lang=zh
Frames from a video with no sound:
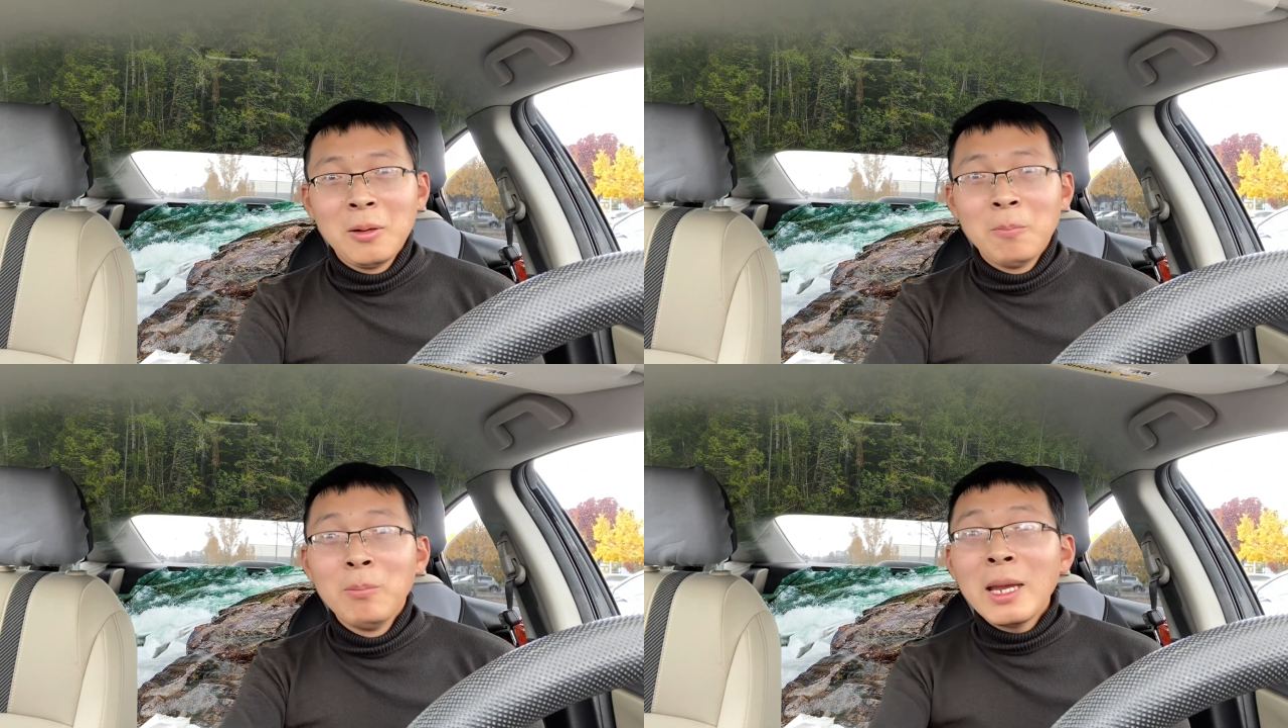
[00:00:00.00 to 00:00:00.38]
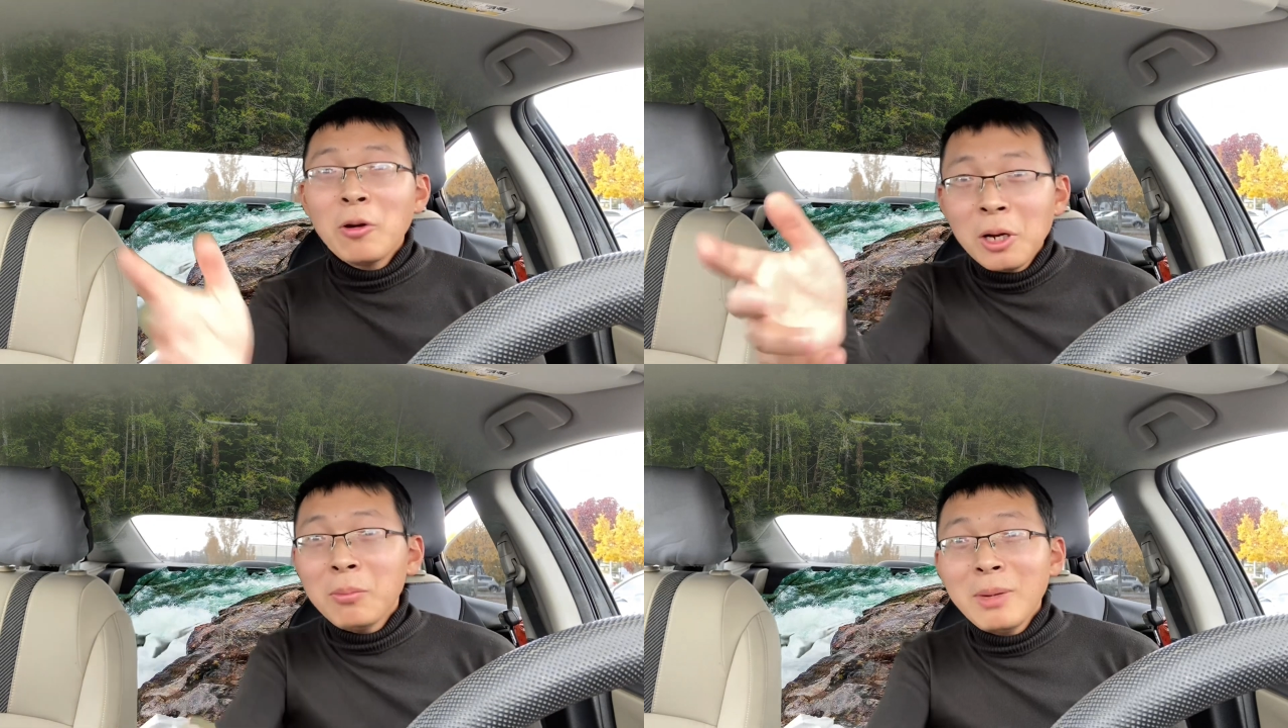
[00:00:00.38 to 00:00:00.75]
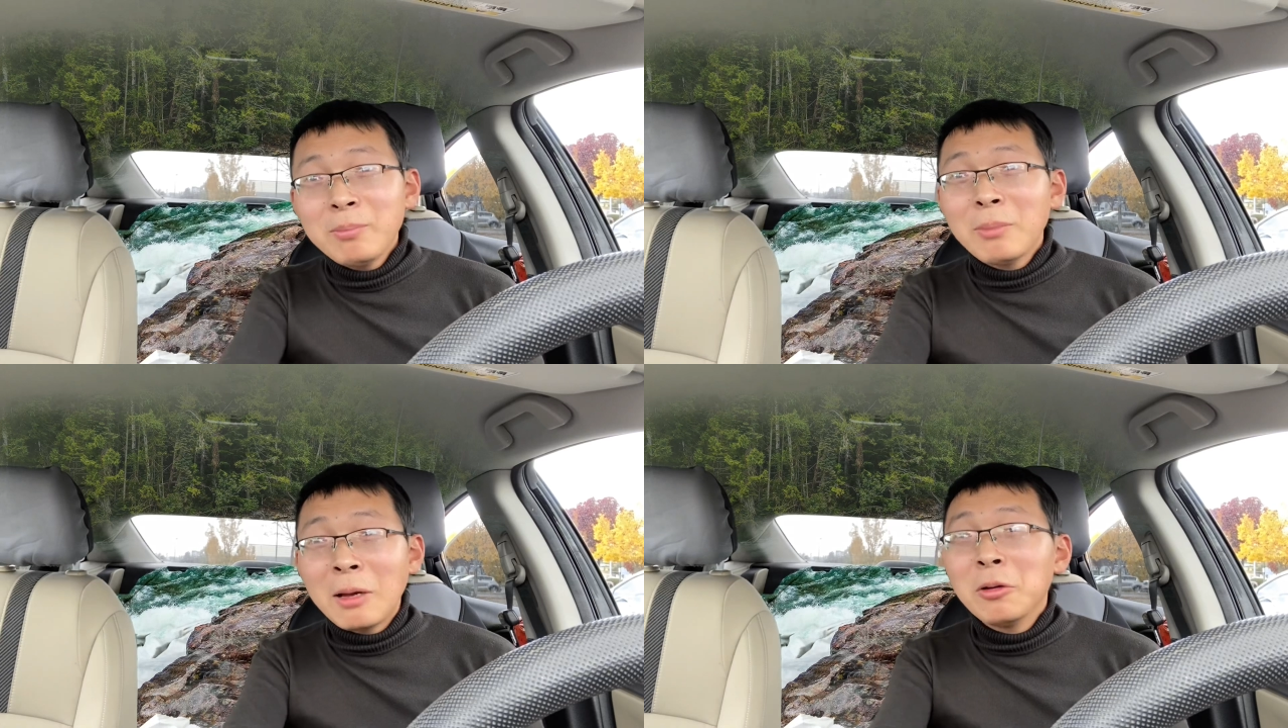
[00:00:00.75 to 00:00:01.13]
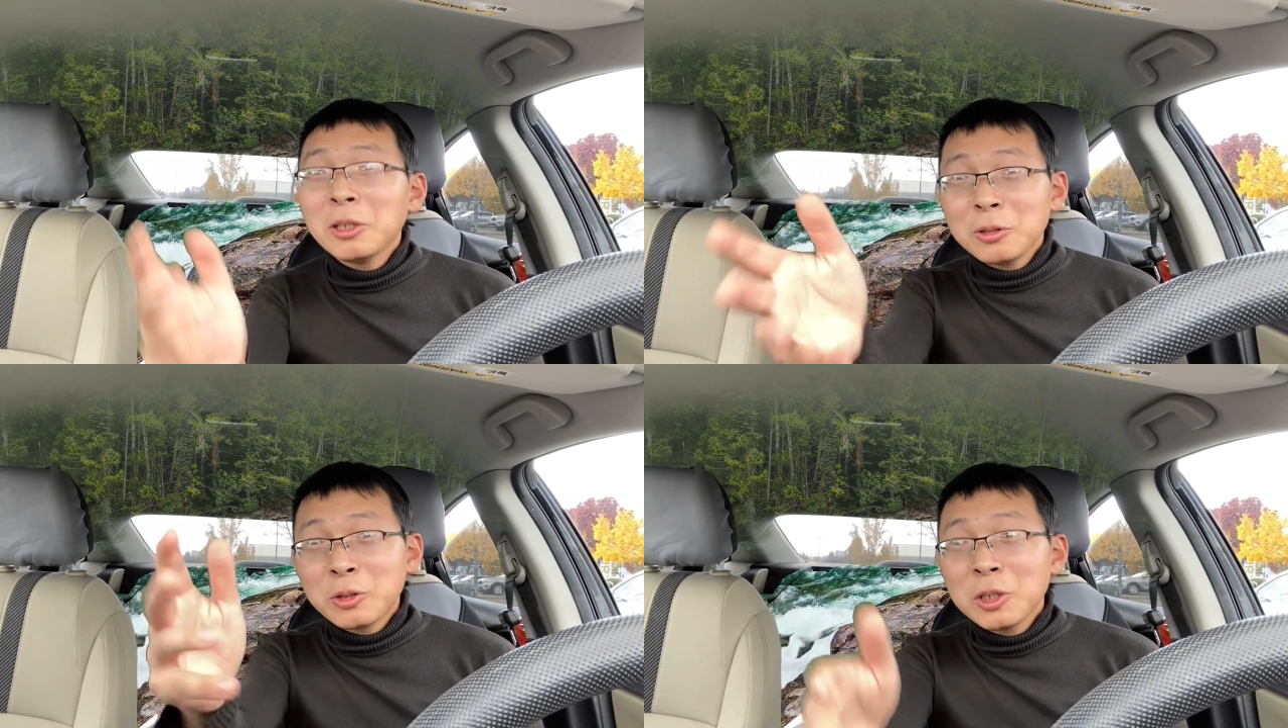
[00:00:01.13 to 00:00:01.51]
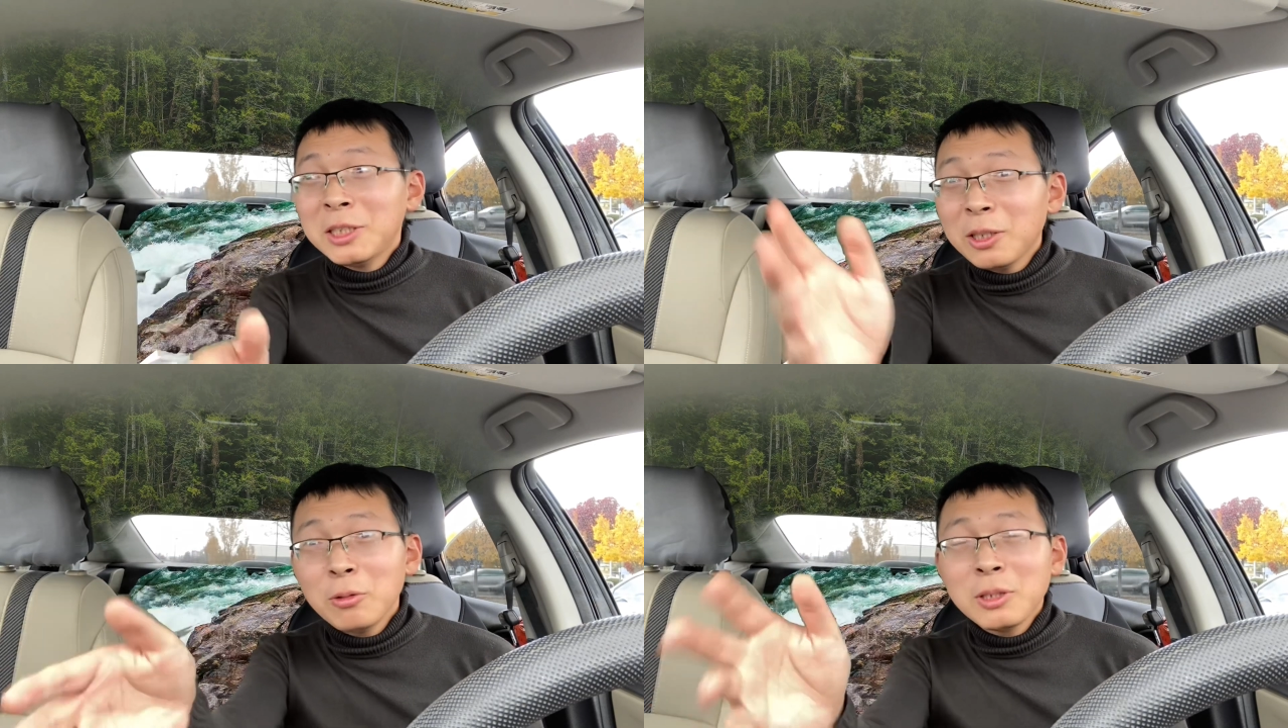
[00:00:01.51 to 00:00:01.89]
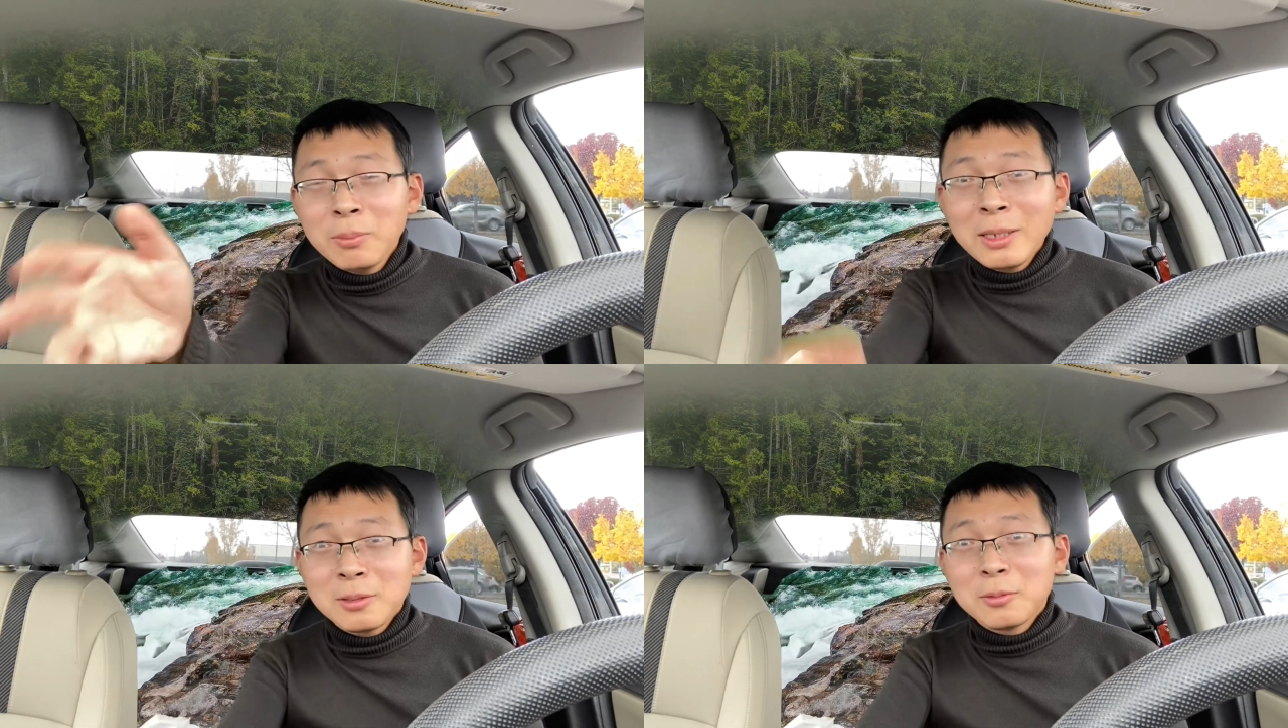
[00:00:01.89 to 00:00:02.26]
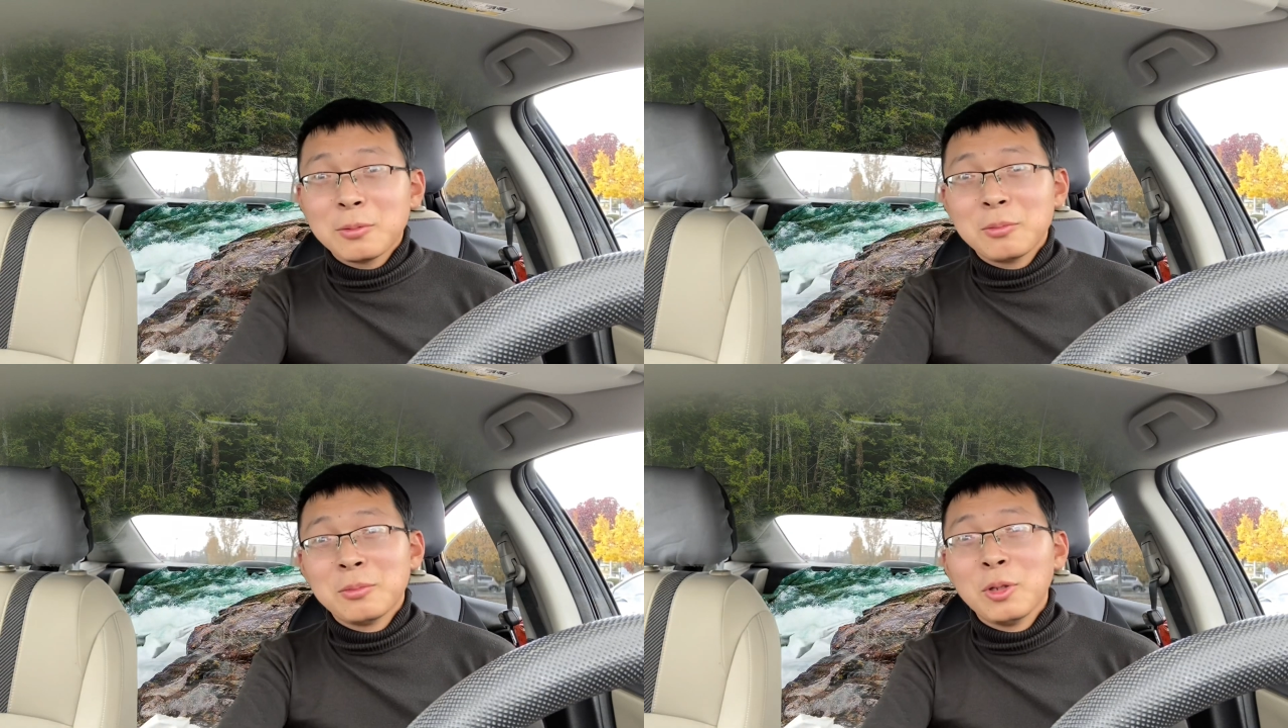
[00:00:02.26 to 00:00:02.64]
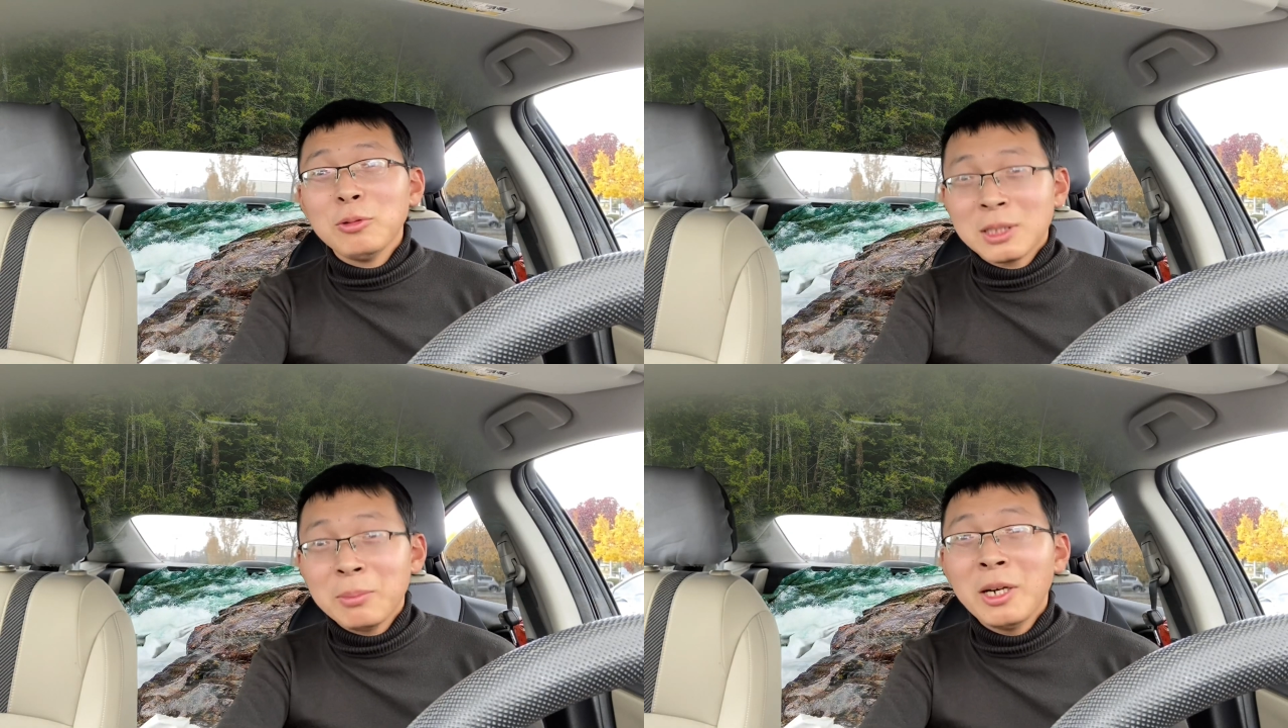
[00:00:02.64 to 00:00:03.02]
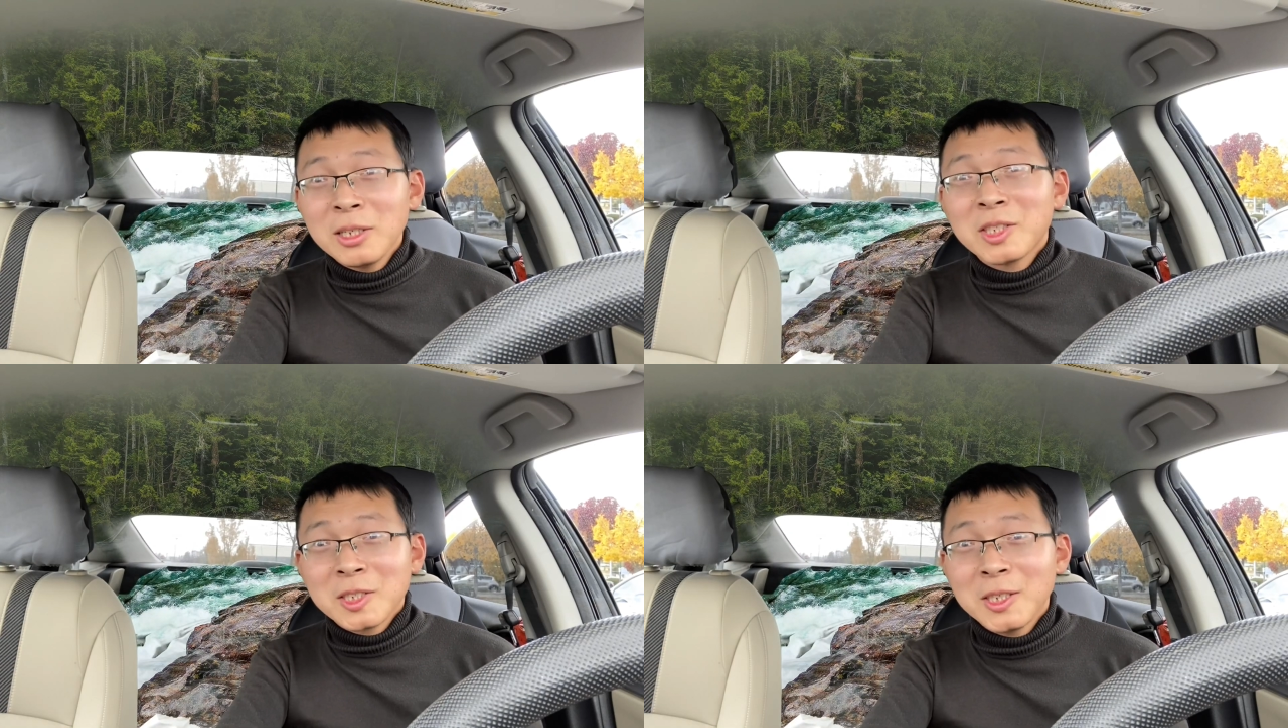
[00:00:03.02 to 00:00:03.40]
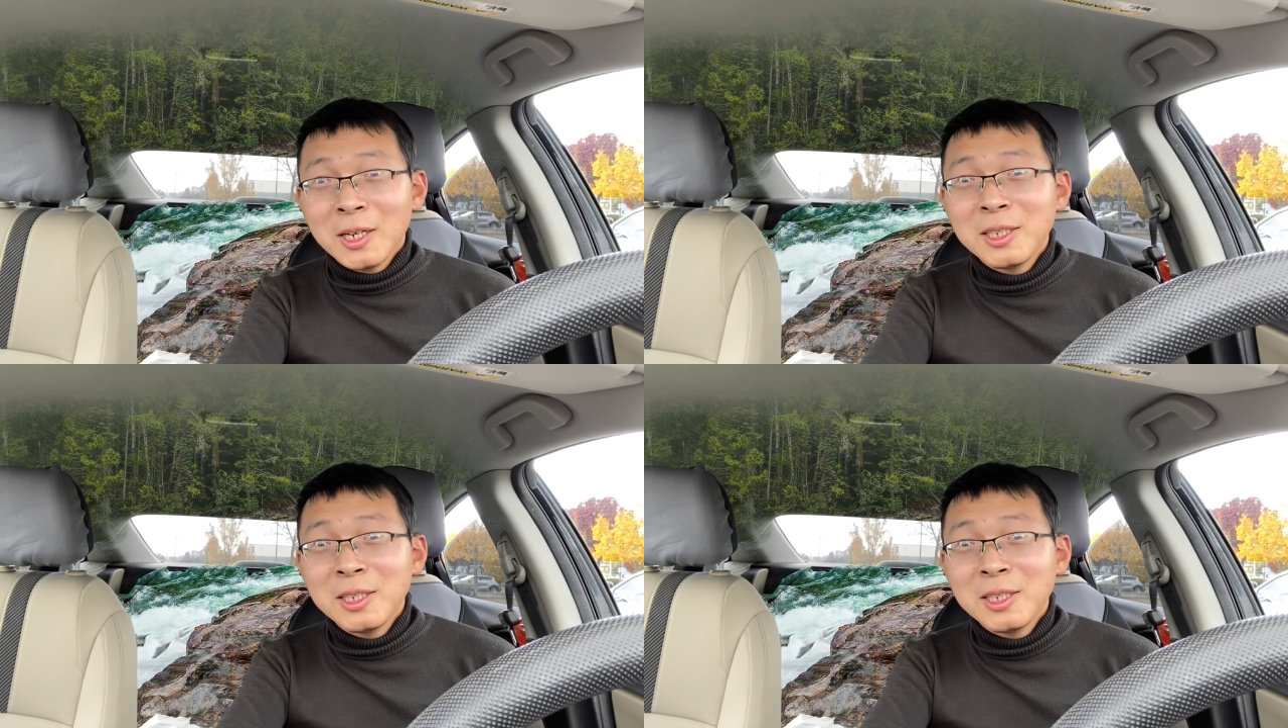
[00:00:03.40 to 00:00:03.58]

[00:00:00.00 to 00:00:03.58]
美国他妈，美国的这些都他妈都是什么人吃的？